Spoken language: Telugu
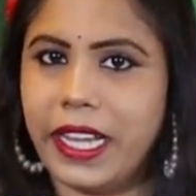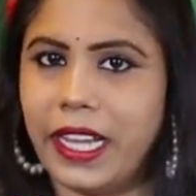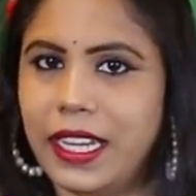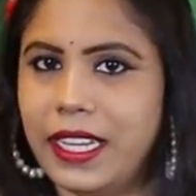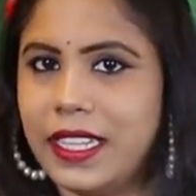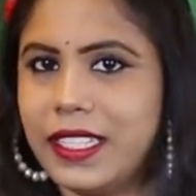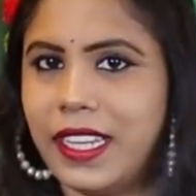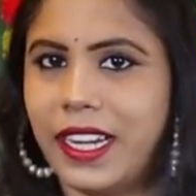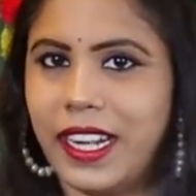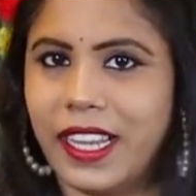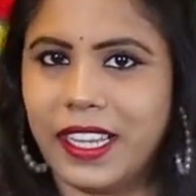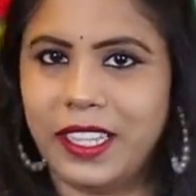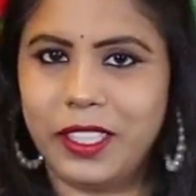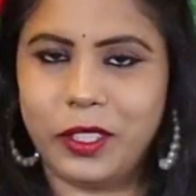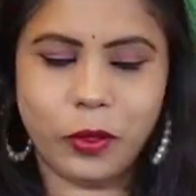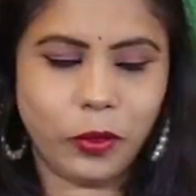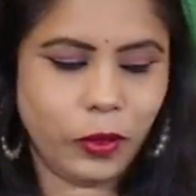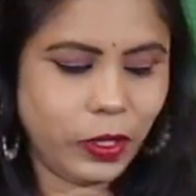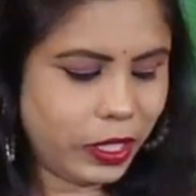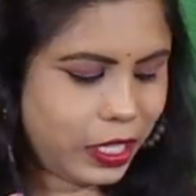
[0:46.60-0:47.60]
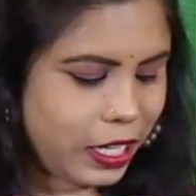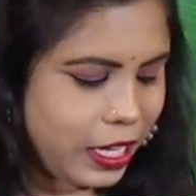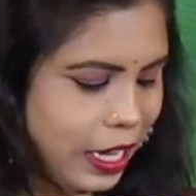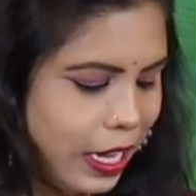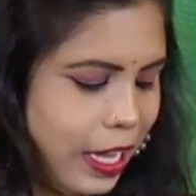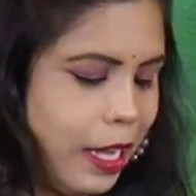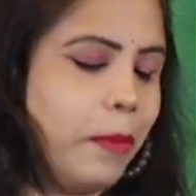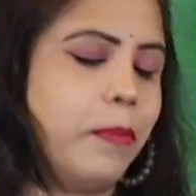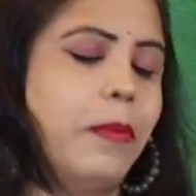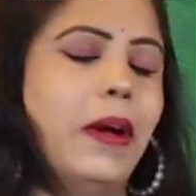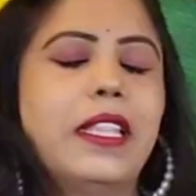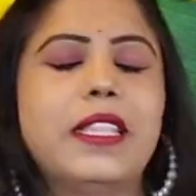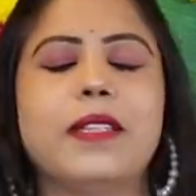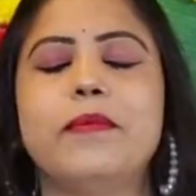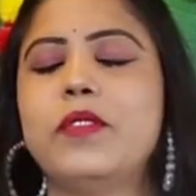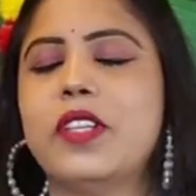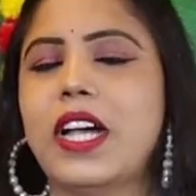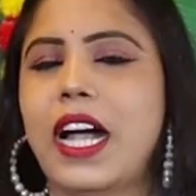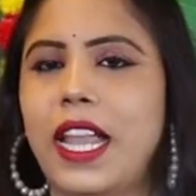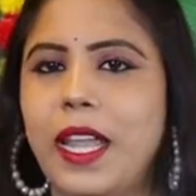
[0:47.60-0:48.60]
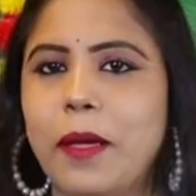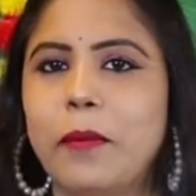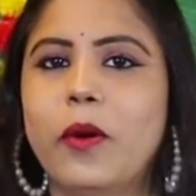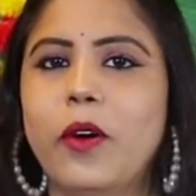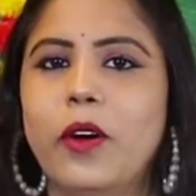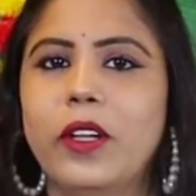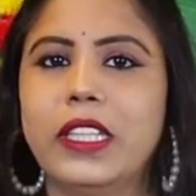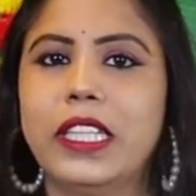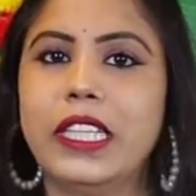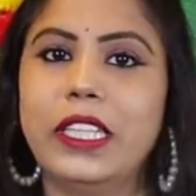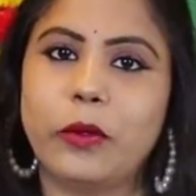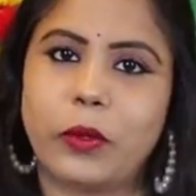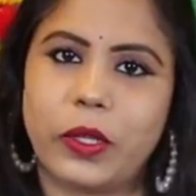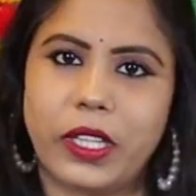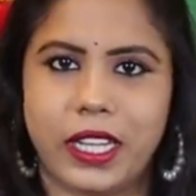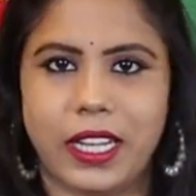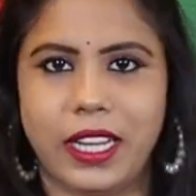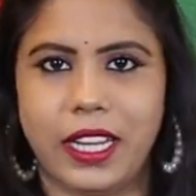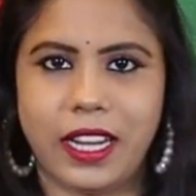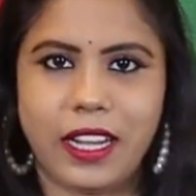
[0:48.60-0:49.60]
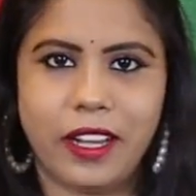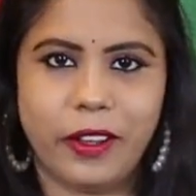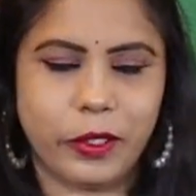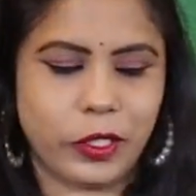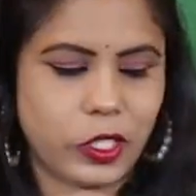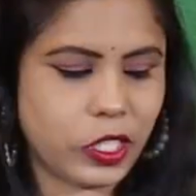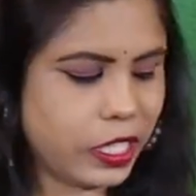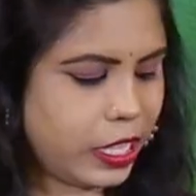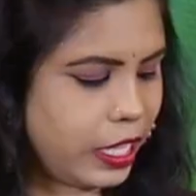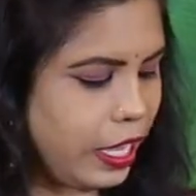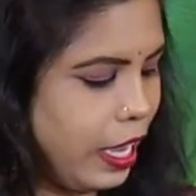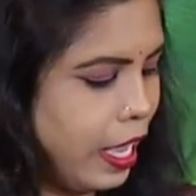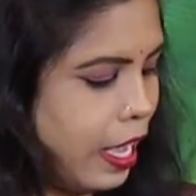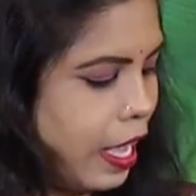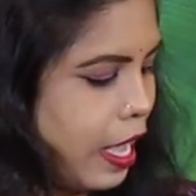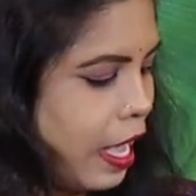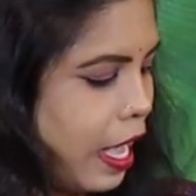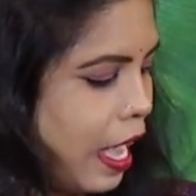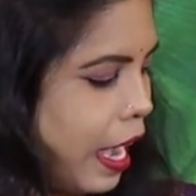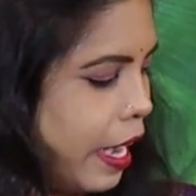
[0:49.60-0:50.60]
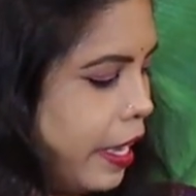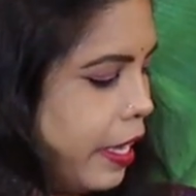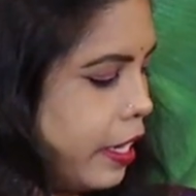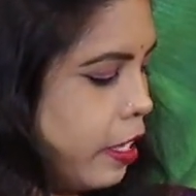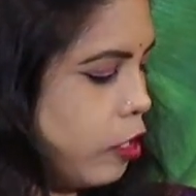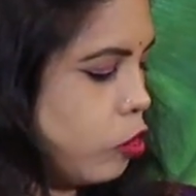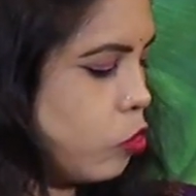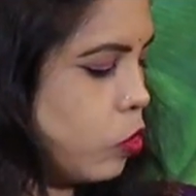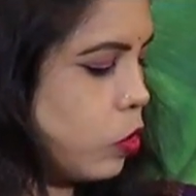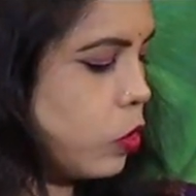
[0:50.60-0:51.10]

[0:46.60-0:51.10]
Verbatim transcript: మళ్ళీ కలర్స్ అడగద్దు ఈ కలర్ మాత్రం చాలా బాగుంది ఇది ఒకటే కలర్లో వచ్చింది అండ్ ఇక్కడ